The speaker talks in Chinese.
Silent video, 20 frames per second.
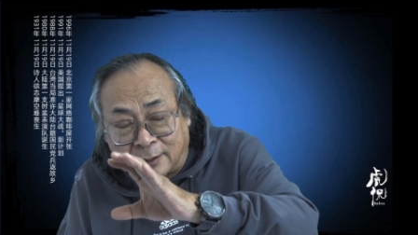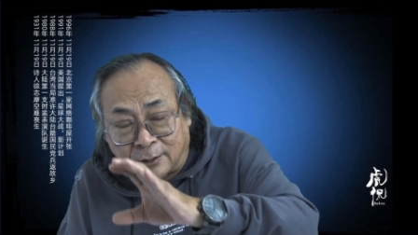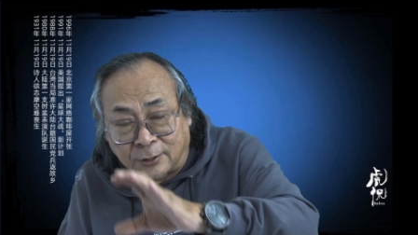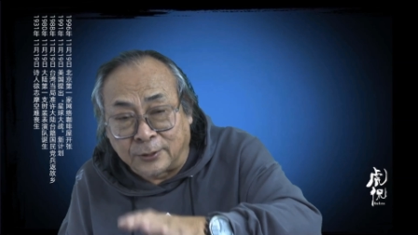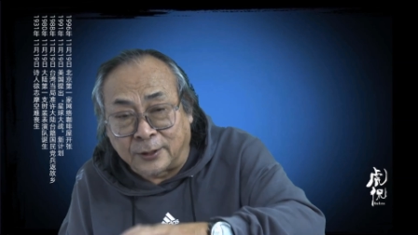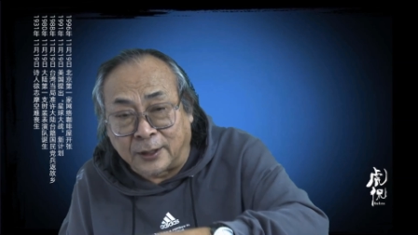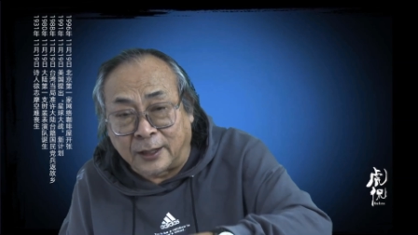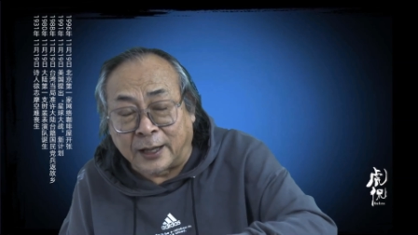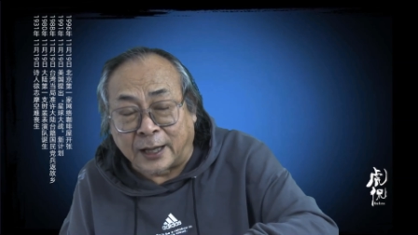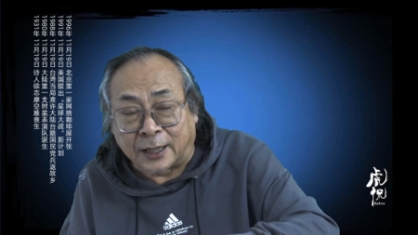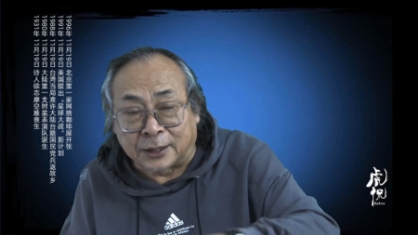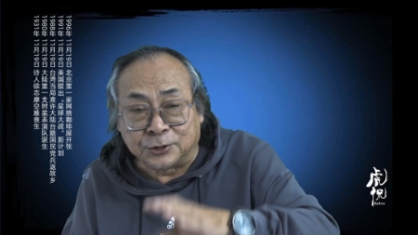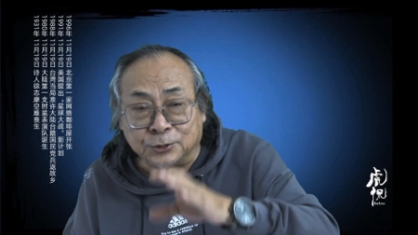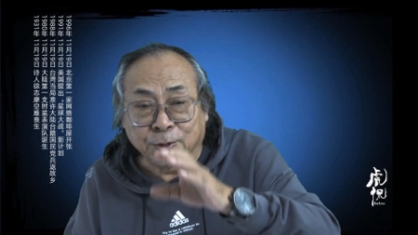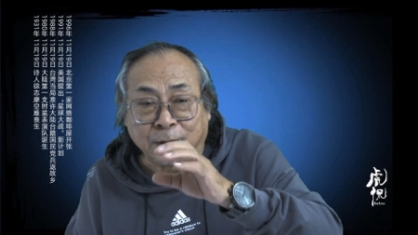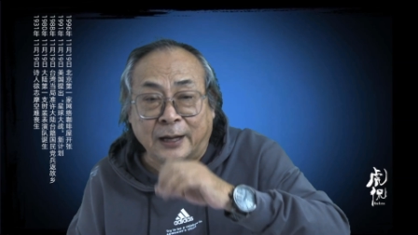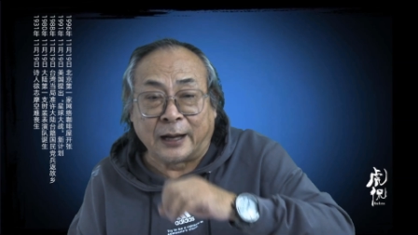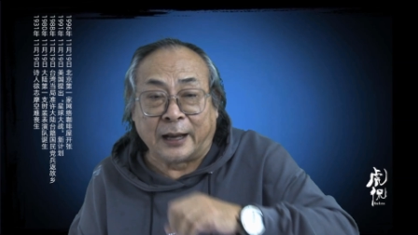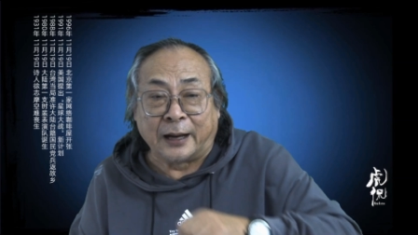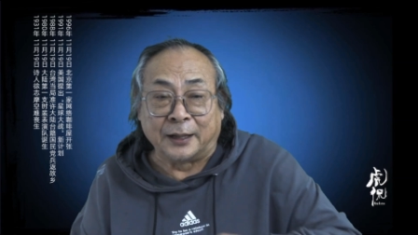欧阳海
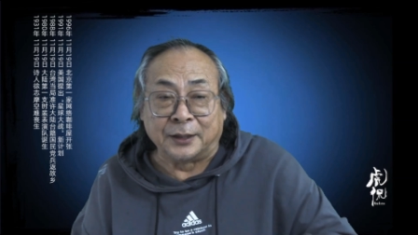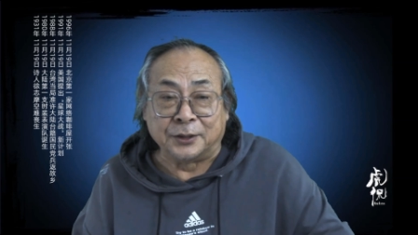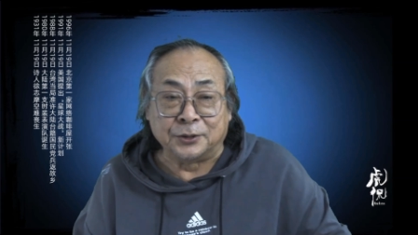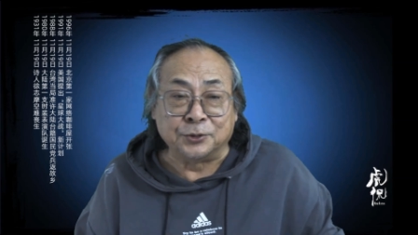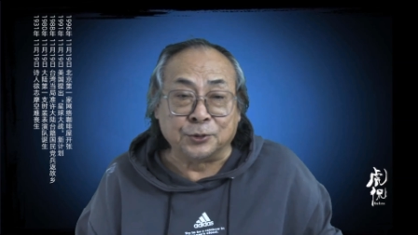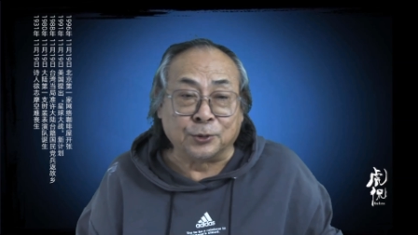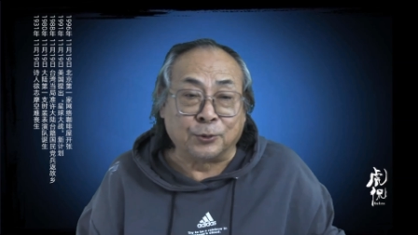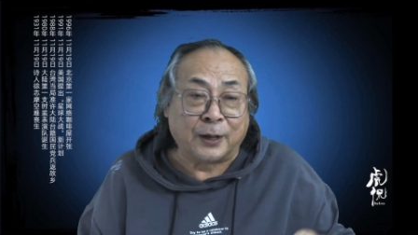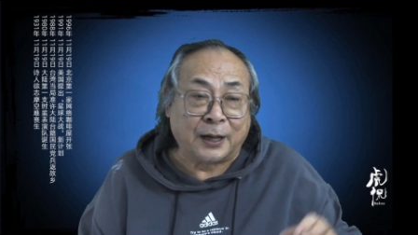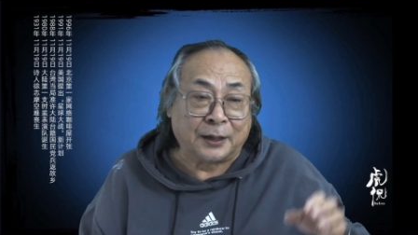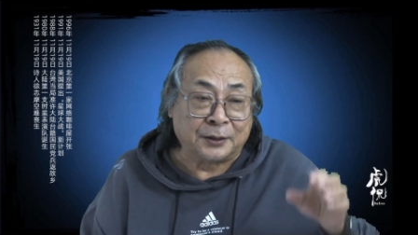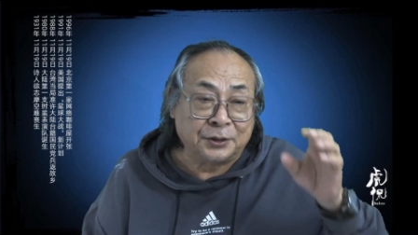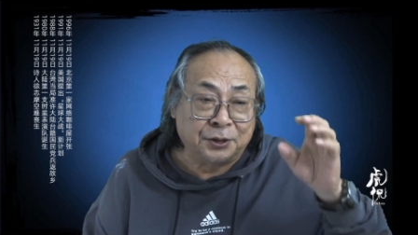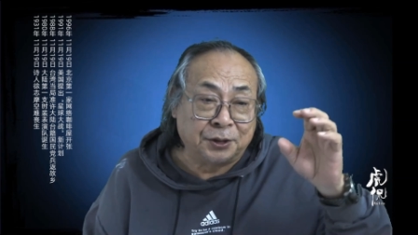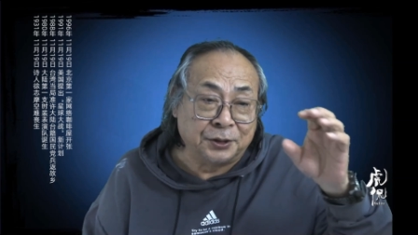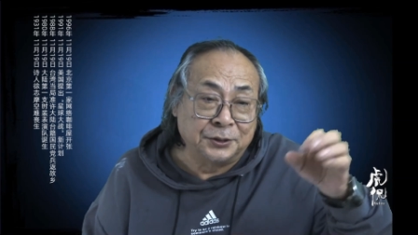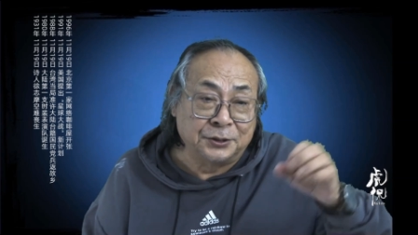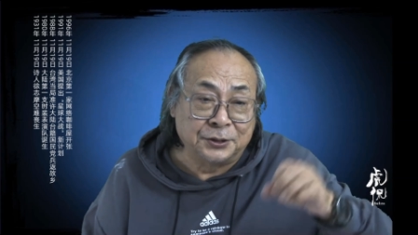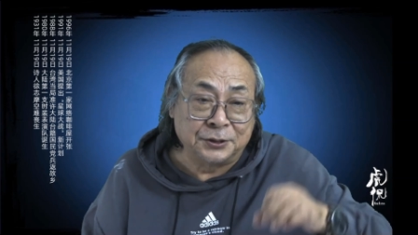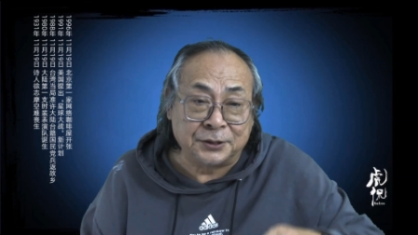就喊了一句话：“
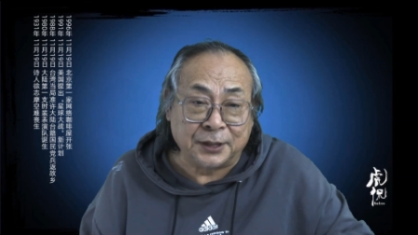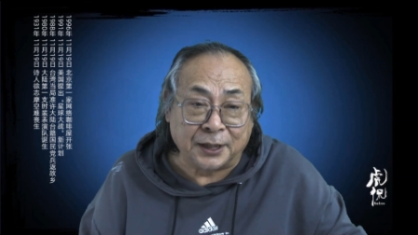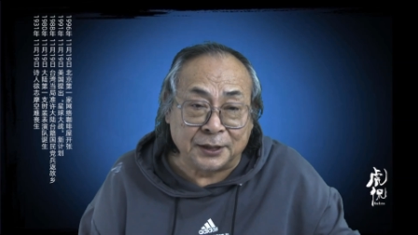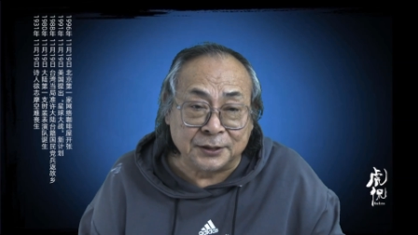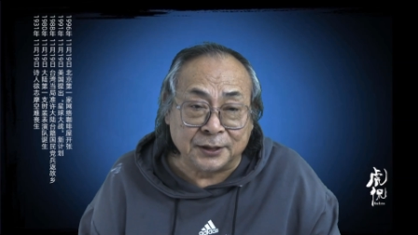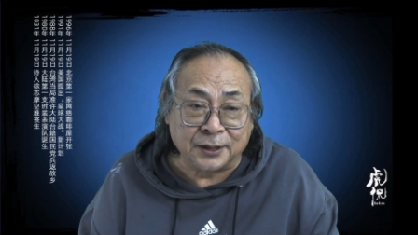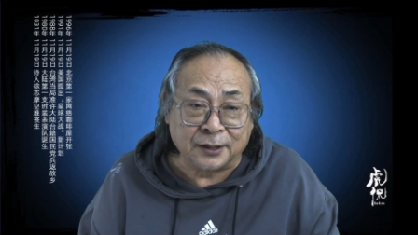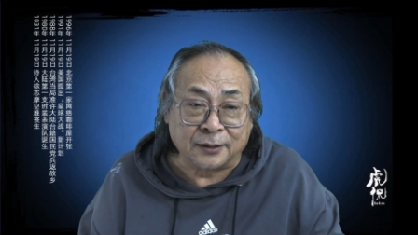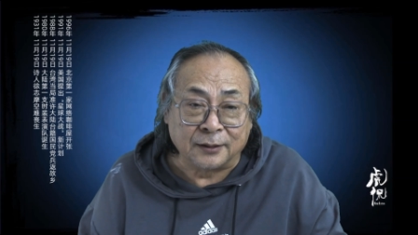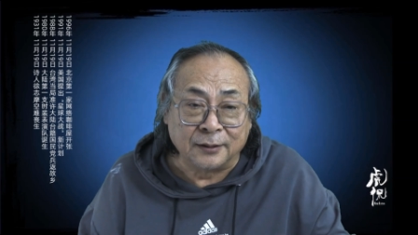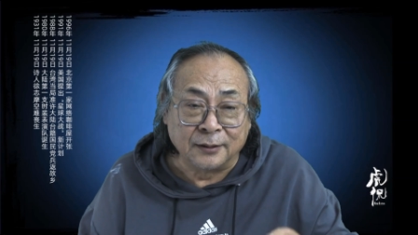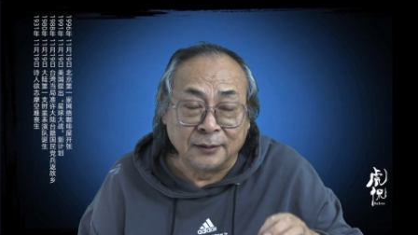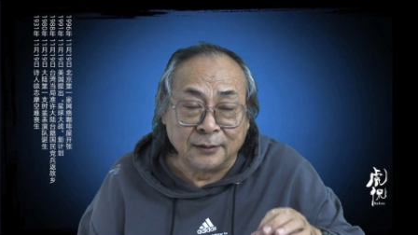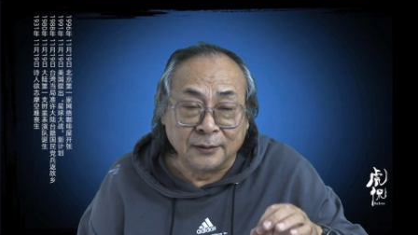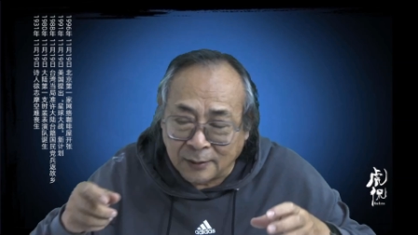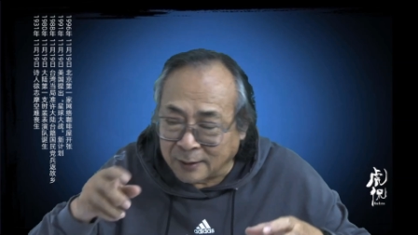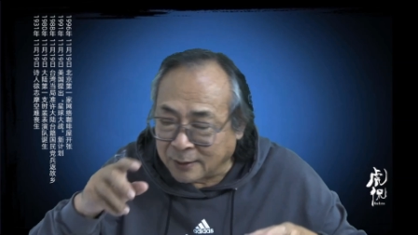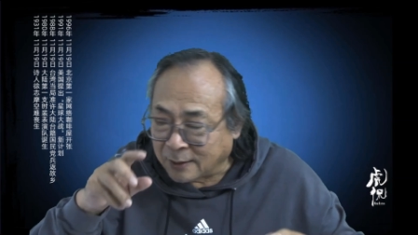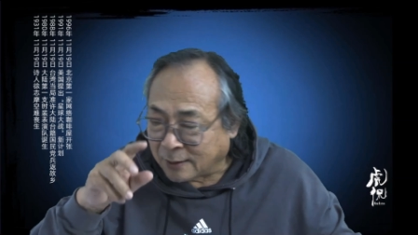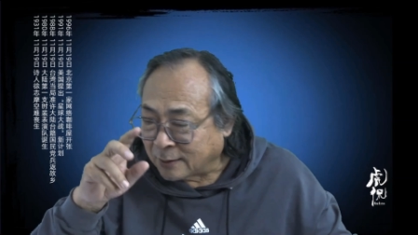停止前
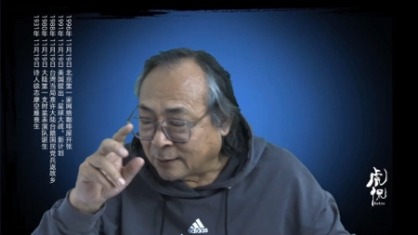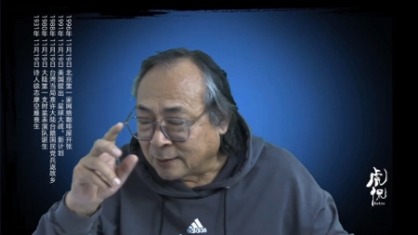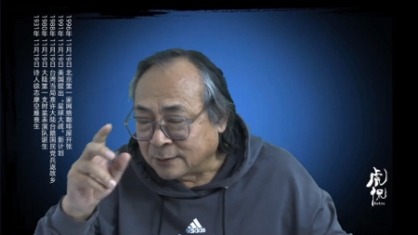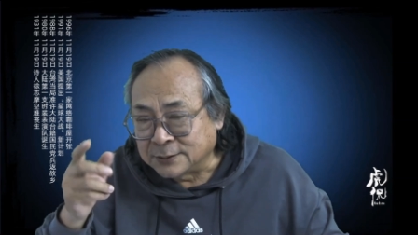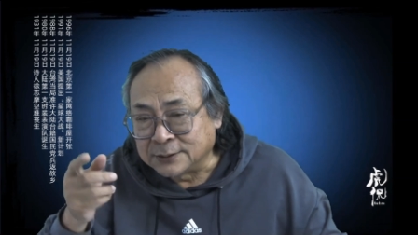进！”哎呀，